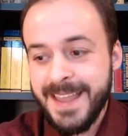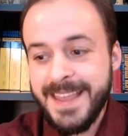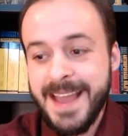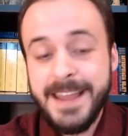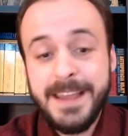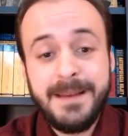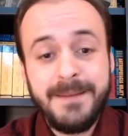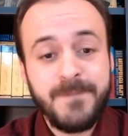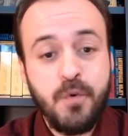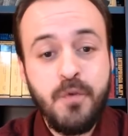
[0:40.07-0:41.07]
E
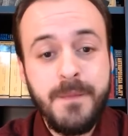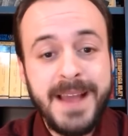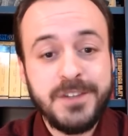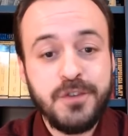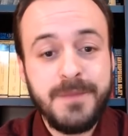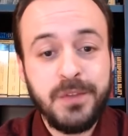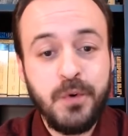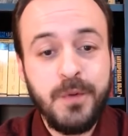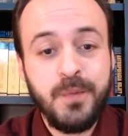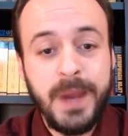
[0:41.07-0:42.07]
aí começa uma
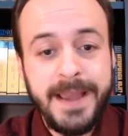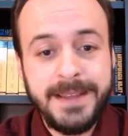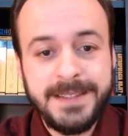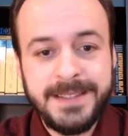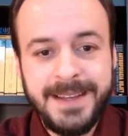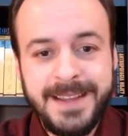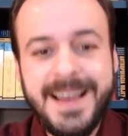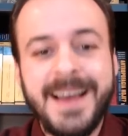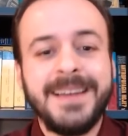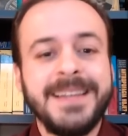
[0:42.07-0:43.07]
turbulência e
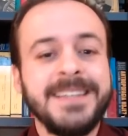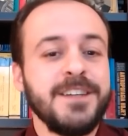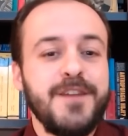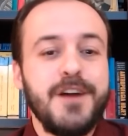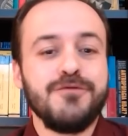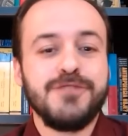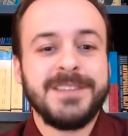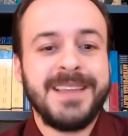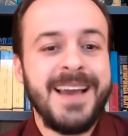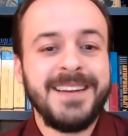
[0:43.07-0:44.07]
a Lígia Fagundes
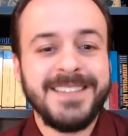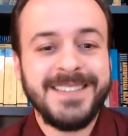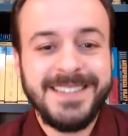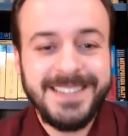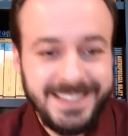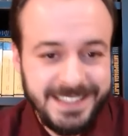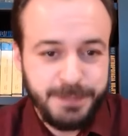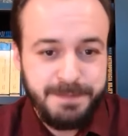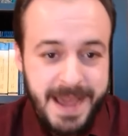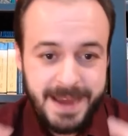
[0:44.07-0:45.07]
Teles se
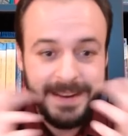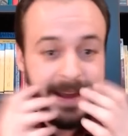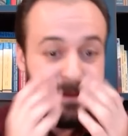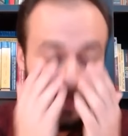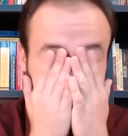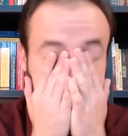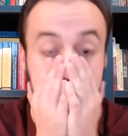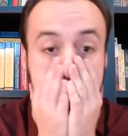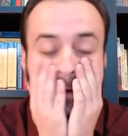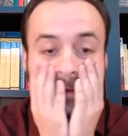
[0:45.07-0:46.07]
desespera, né? Meu
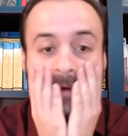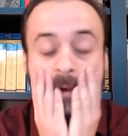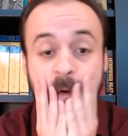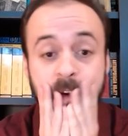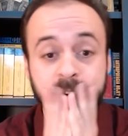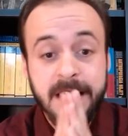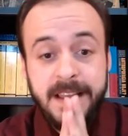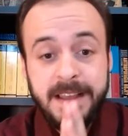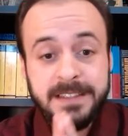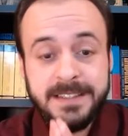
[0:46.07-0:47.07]
Deus, meu Deus,
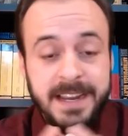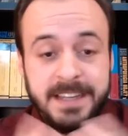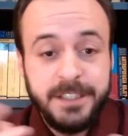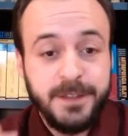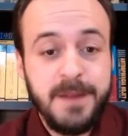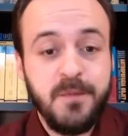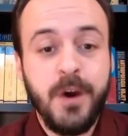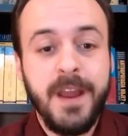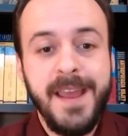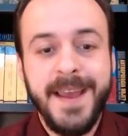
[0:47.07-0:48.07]
será que a gente vai
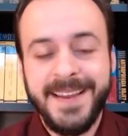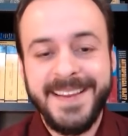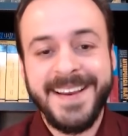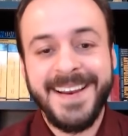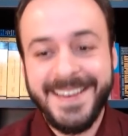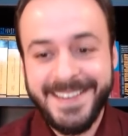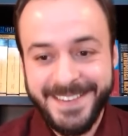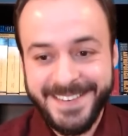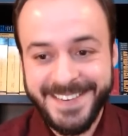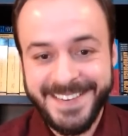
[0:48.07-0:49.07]
morrer? E a
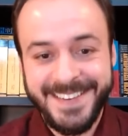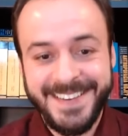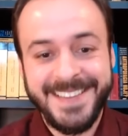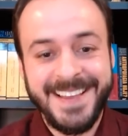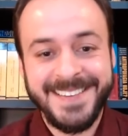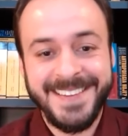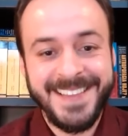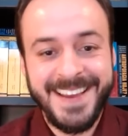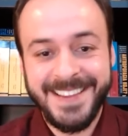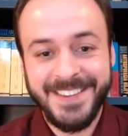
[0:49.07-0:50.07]
Clarice, que está
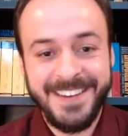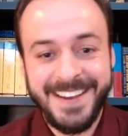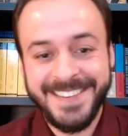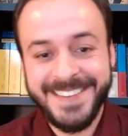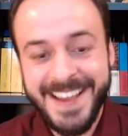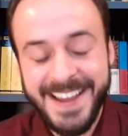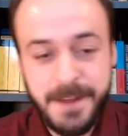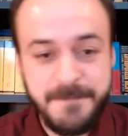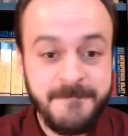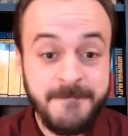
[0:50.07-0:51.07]
sentada do lado dela,